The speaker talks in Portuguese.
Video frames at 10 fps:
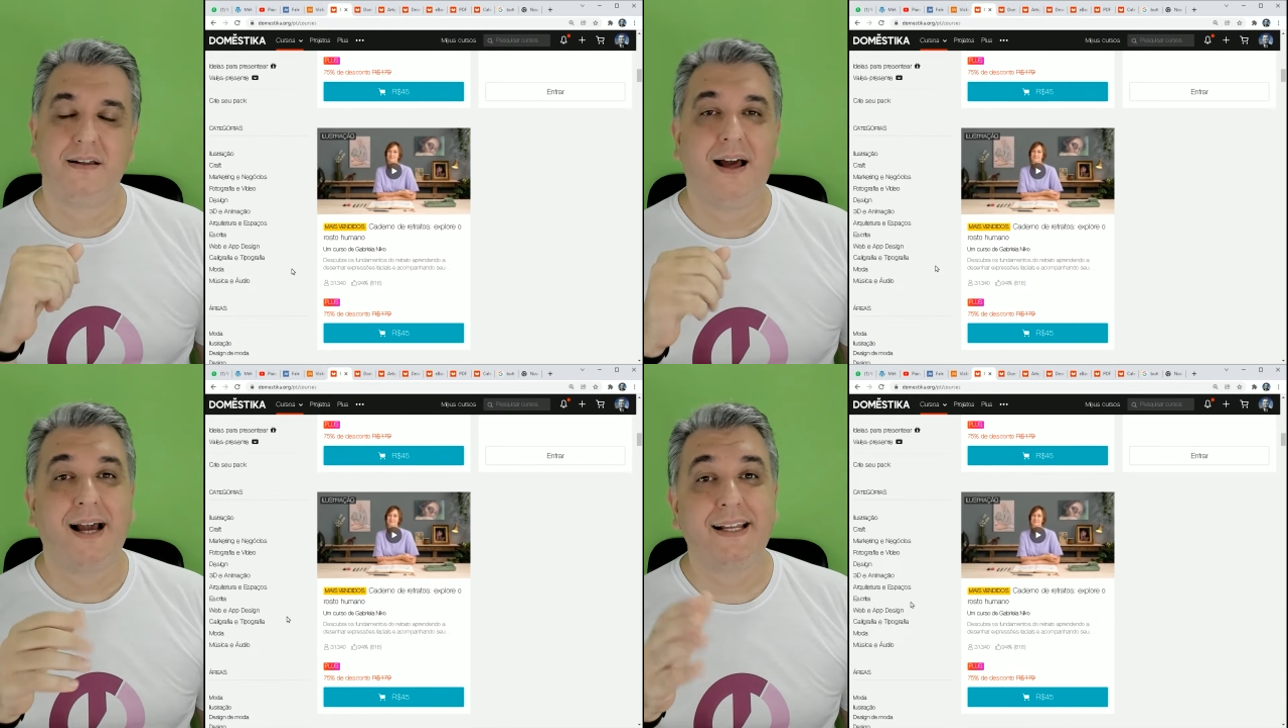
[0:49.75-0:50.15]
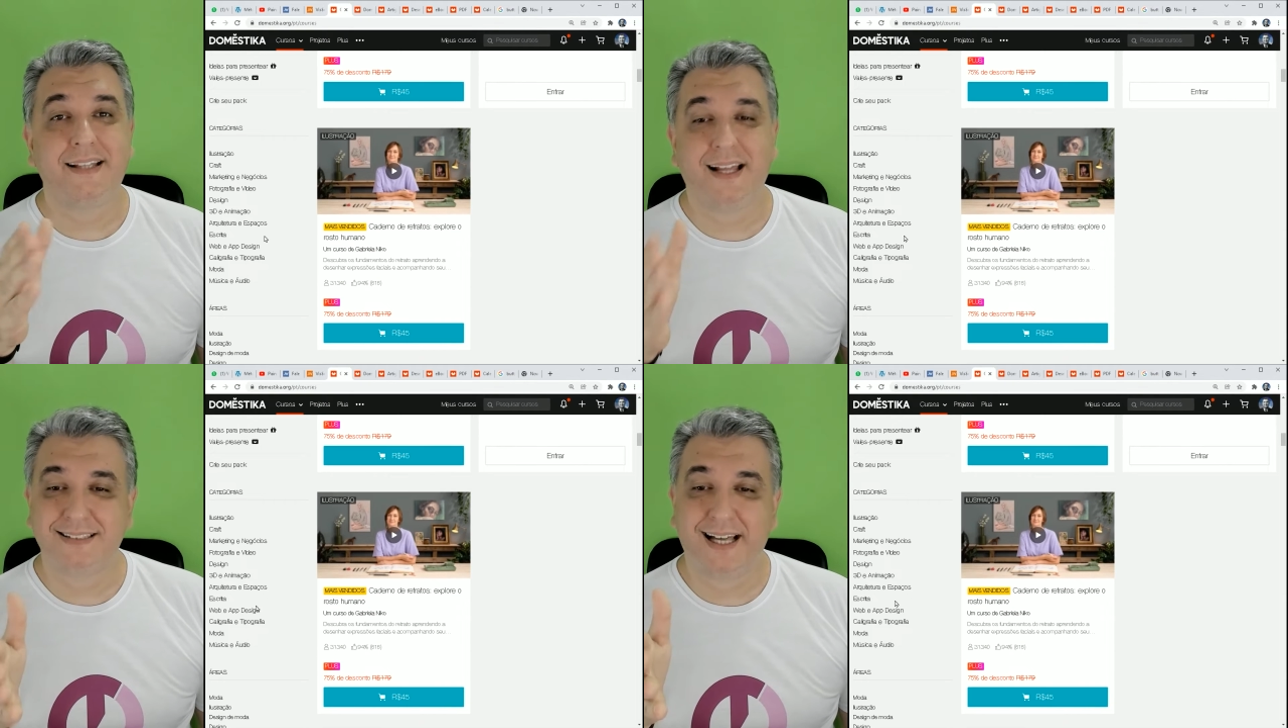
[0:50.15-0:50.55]
Aqui
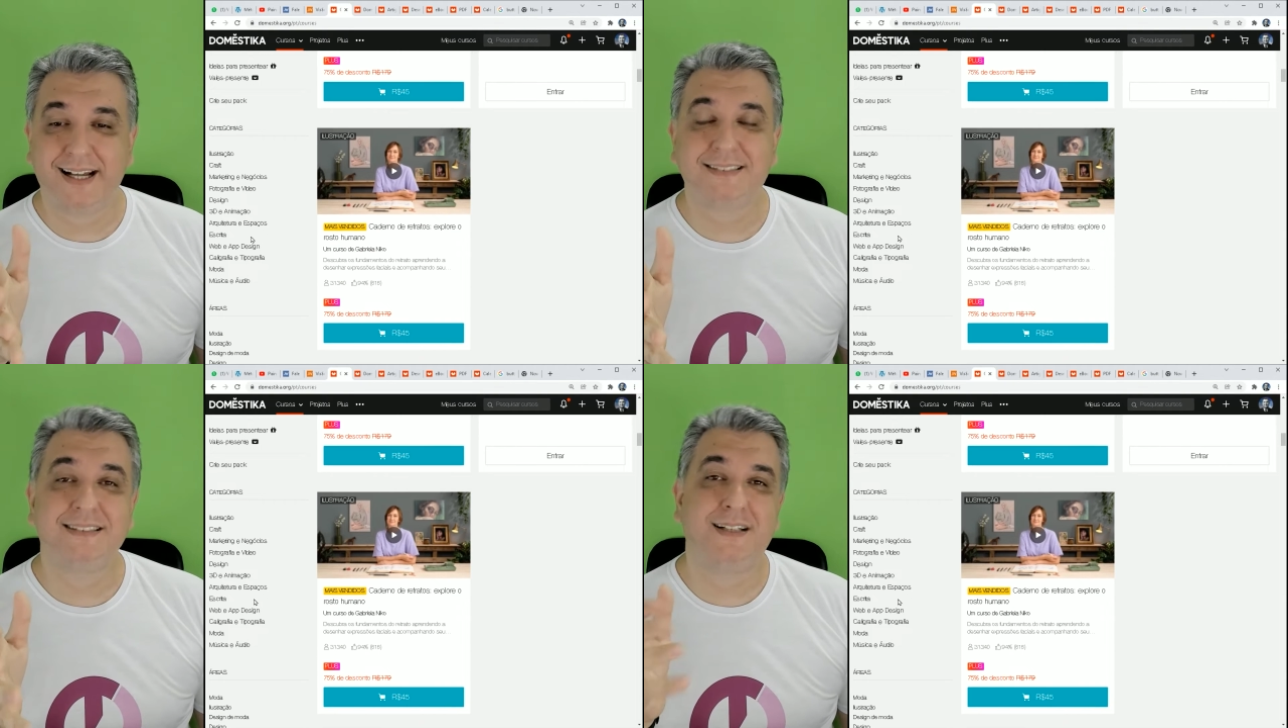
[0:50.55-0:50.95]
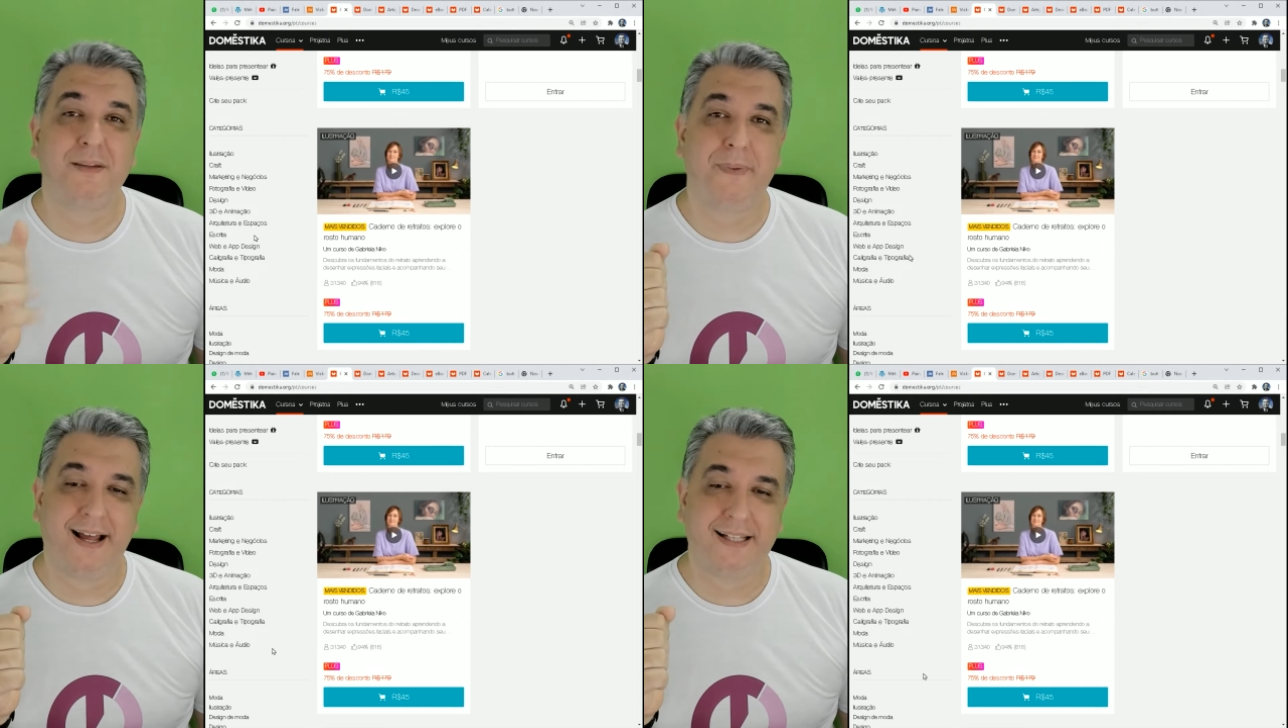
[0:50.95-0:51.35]
tem as áreas
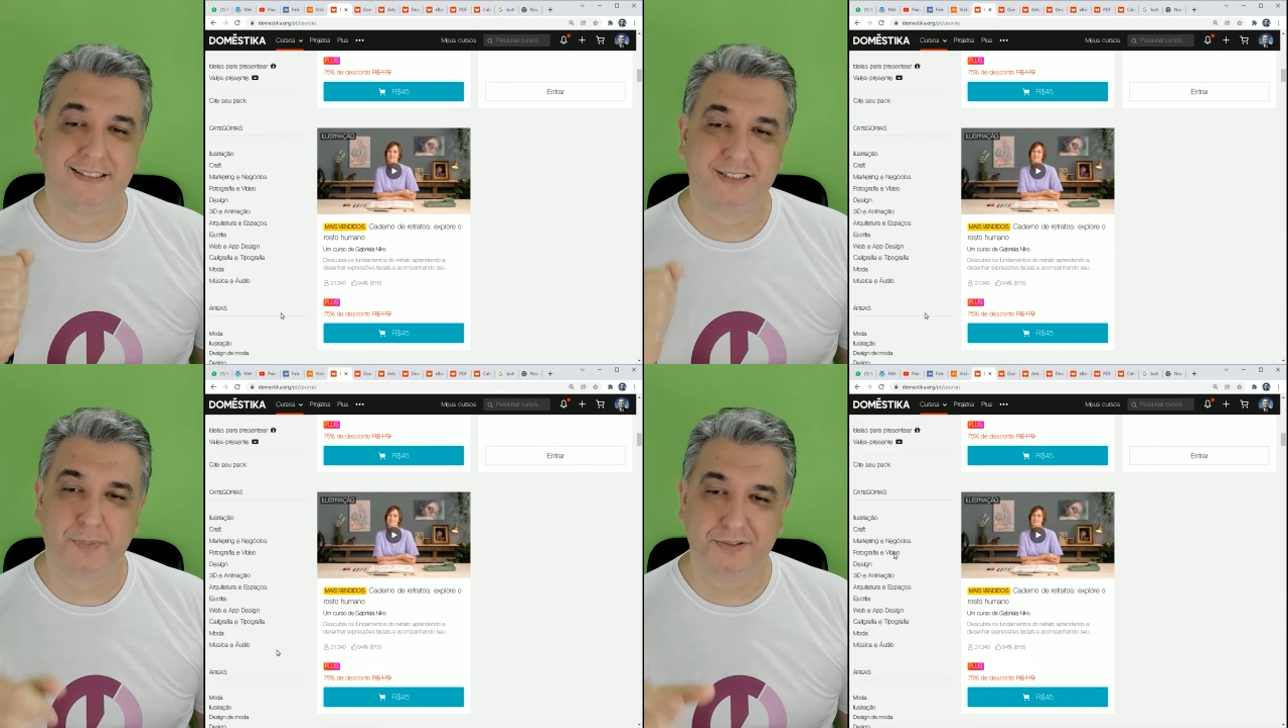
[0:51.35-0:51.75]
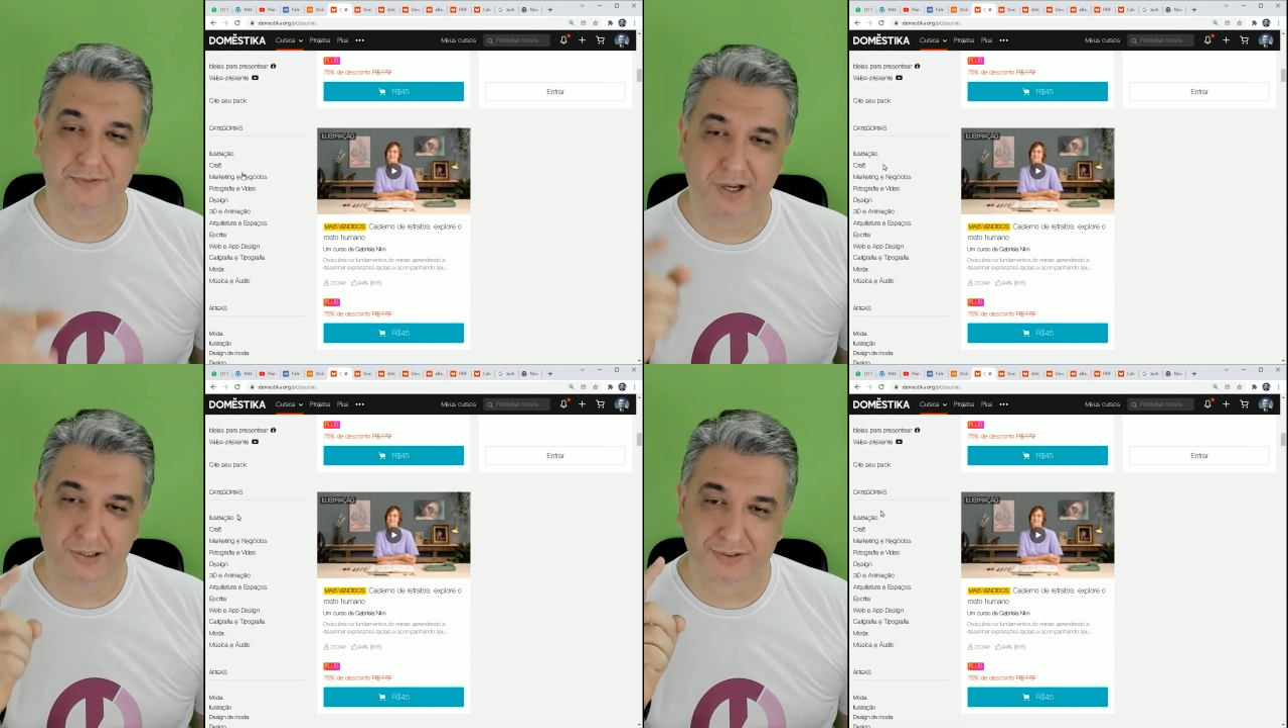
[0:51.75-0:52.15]
separadas, você pode ver,
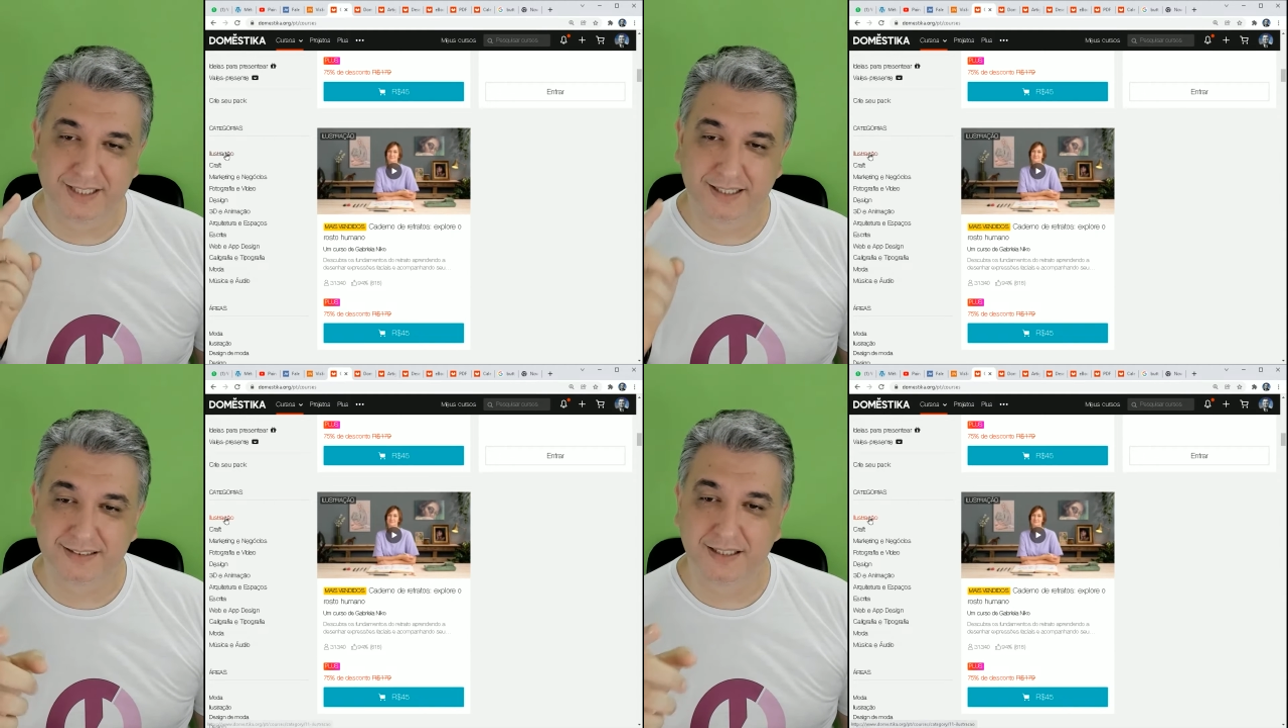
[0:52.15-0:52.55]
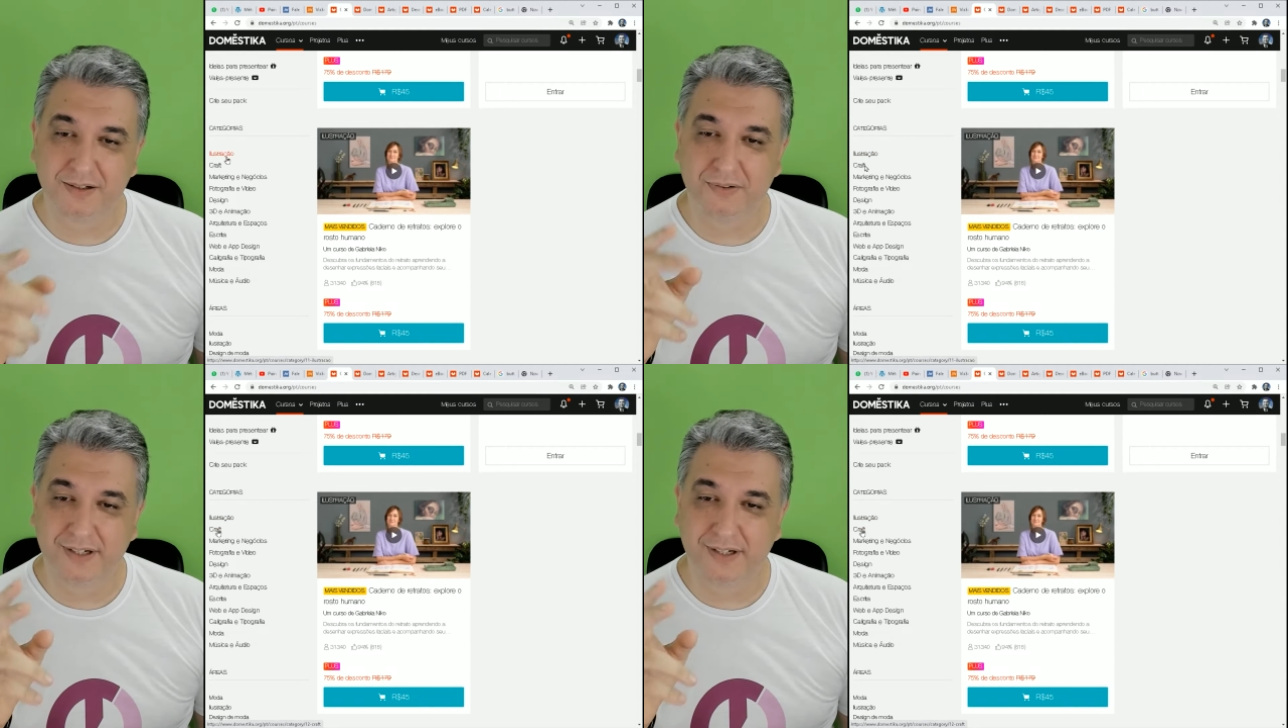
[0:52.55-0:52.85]
ó, ilustração,